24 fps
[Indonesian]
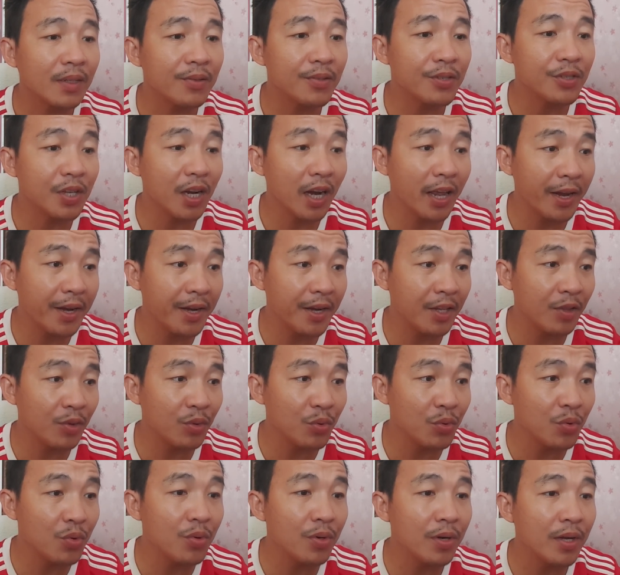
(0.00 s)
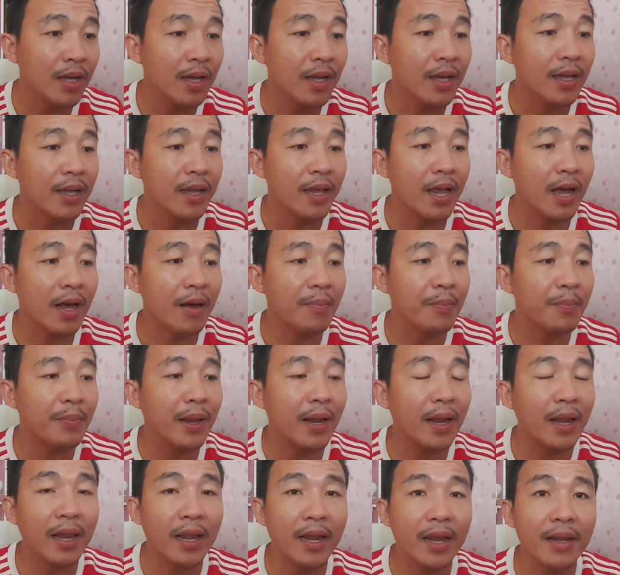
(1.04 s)
Selain itu, yang
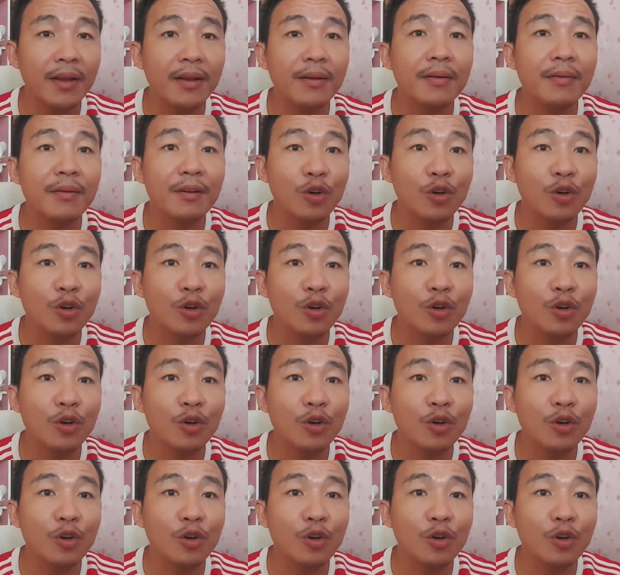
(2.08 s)
paling